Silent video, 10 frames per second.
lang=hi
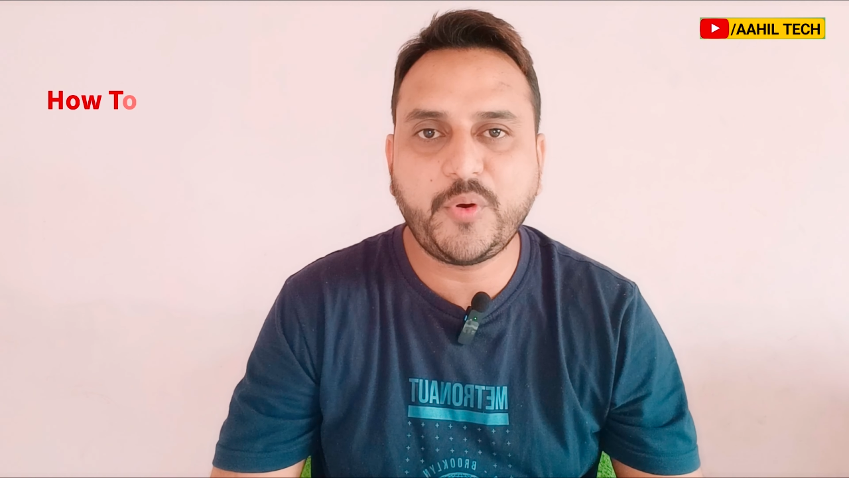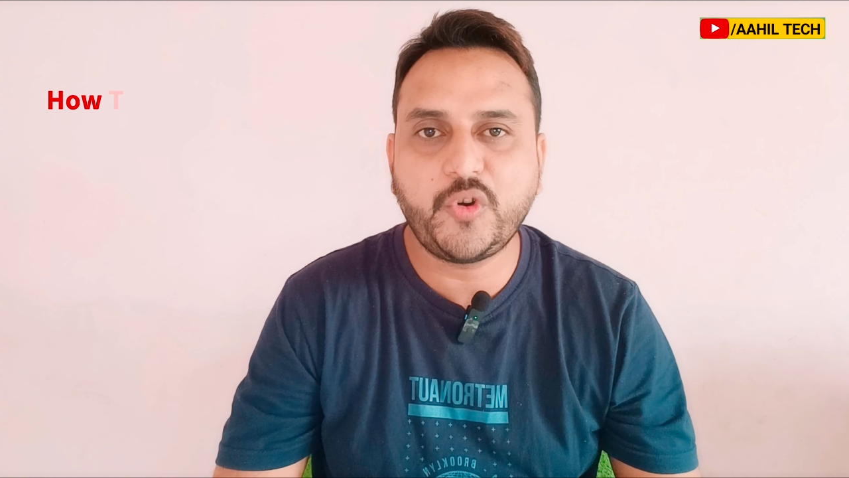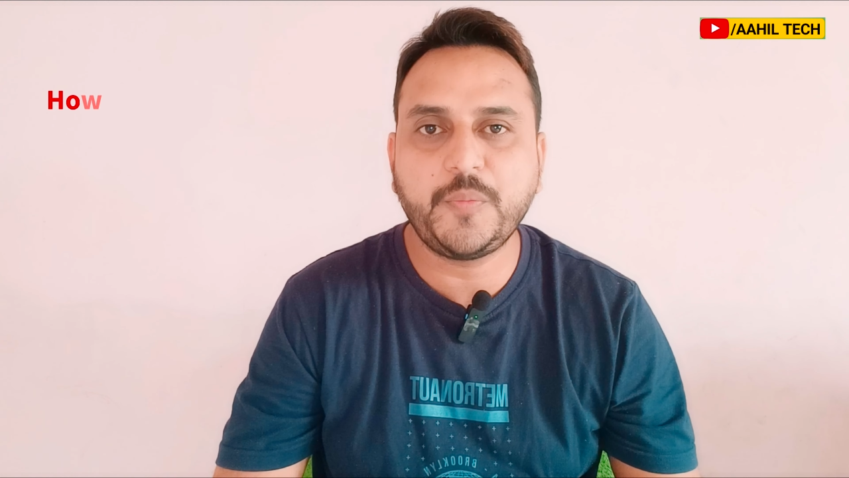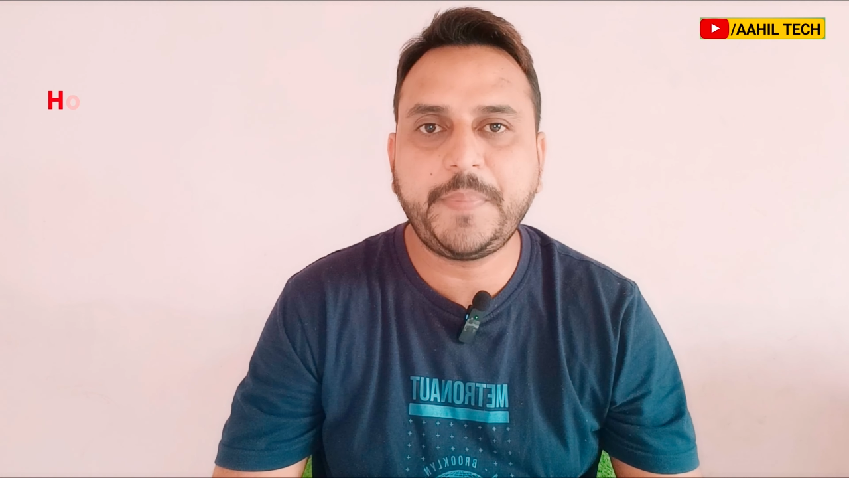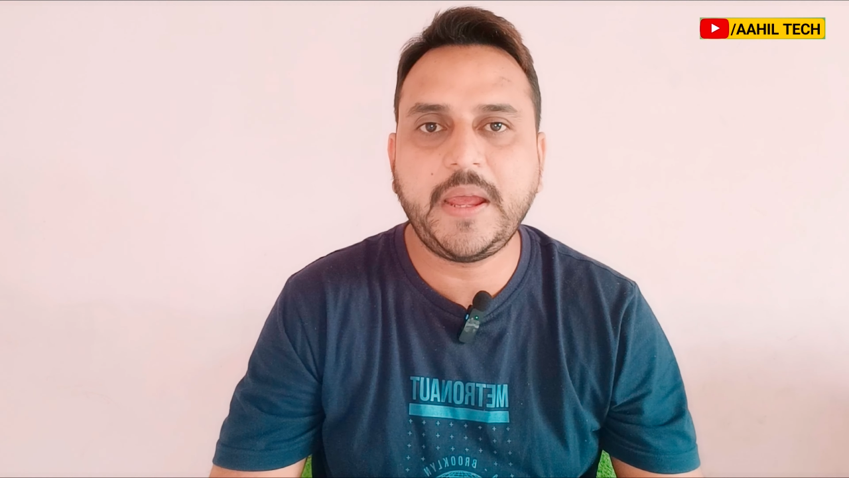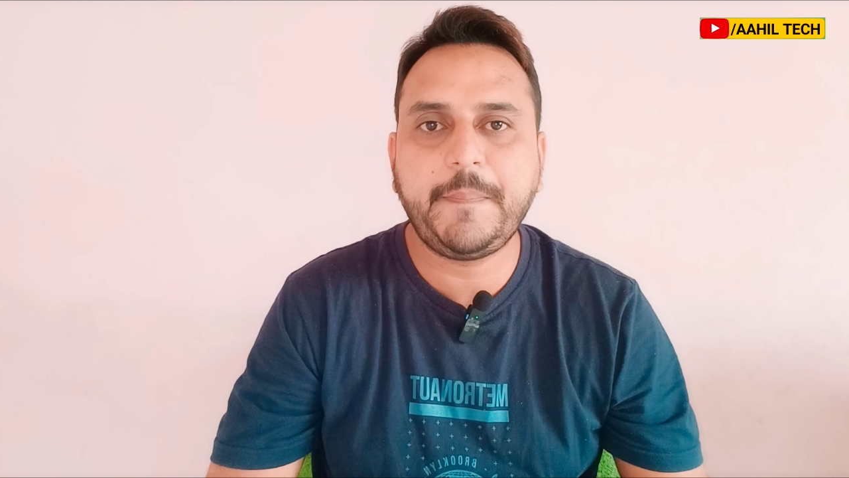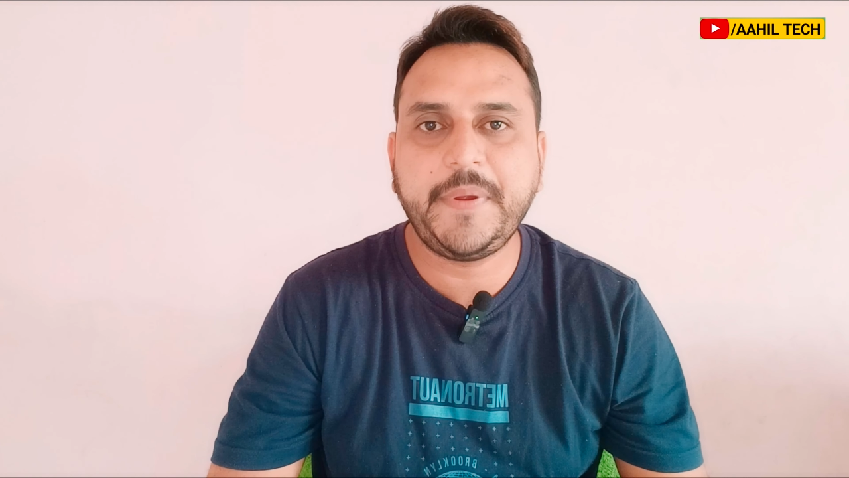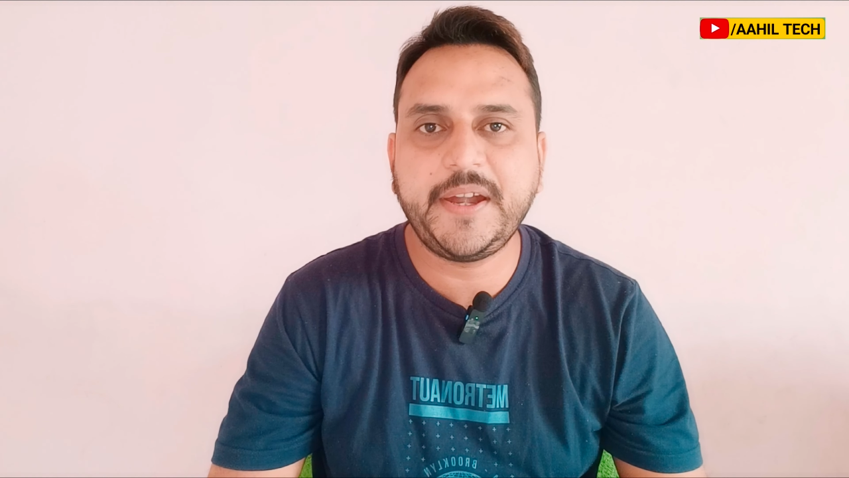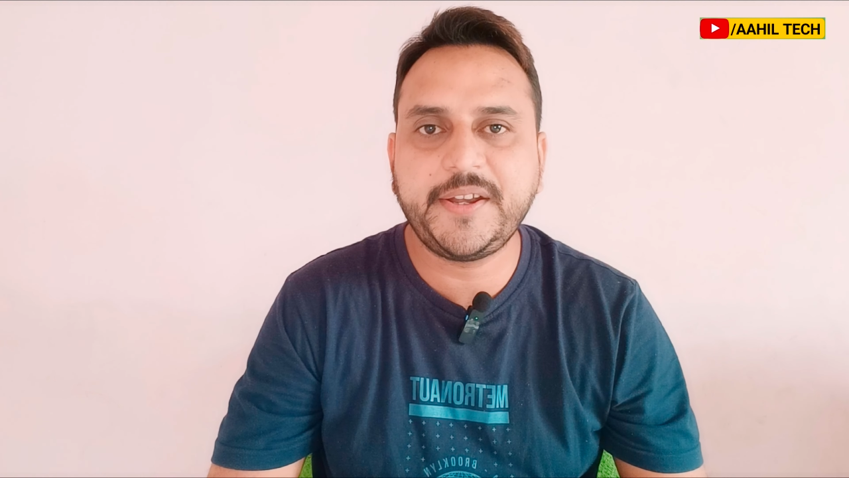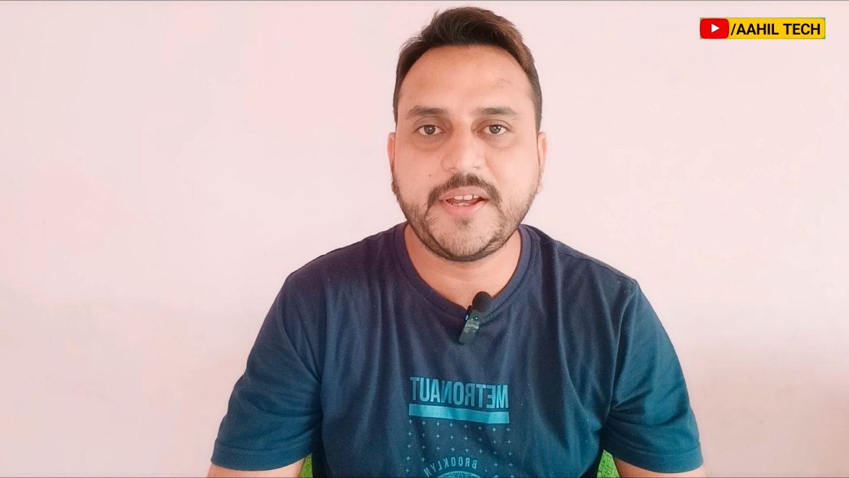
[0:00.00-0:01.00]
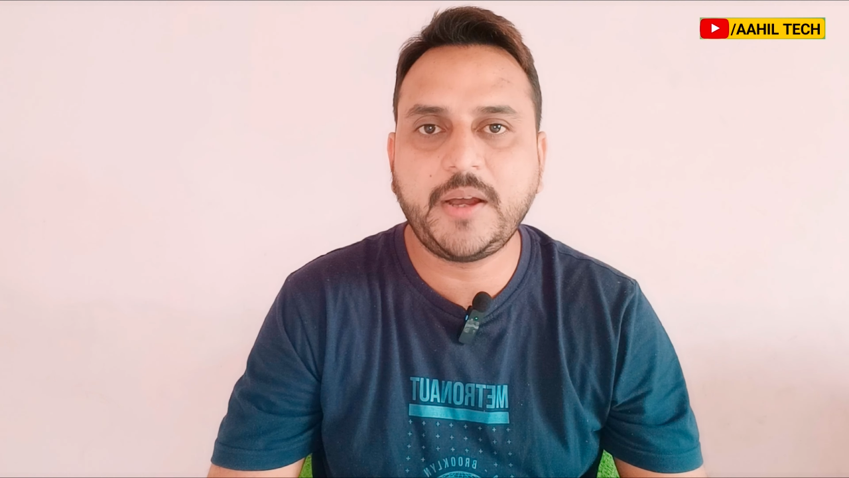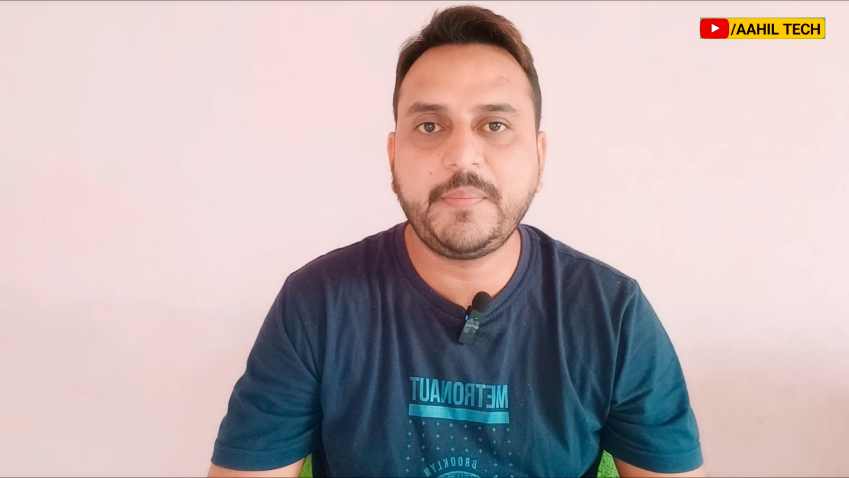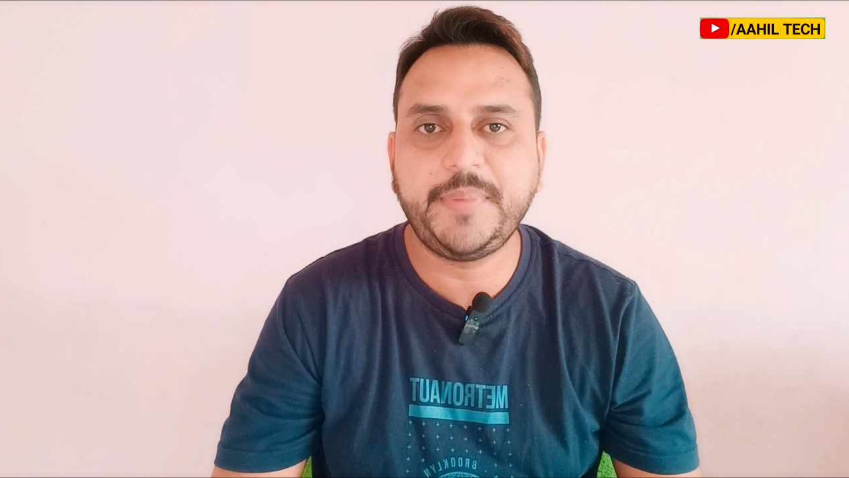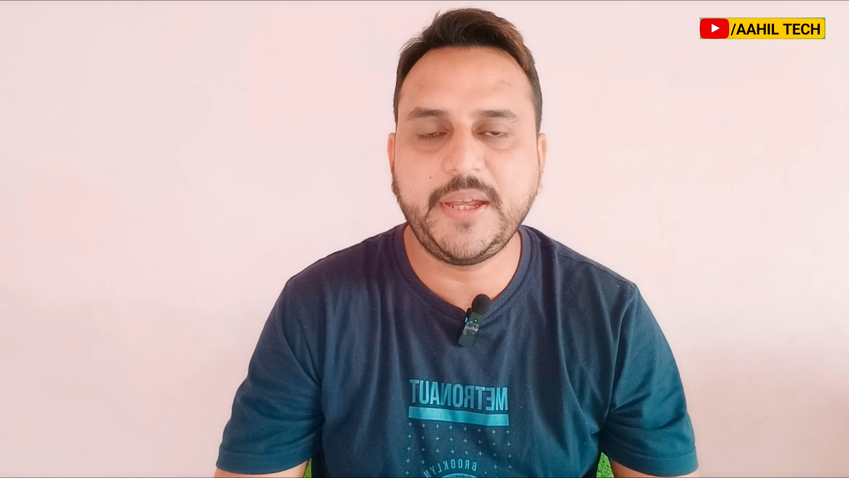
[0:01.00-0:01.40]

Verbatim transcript: फोन पे पेटीएम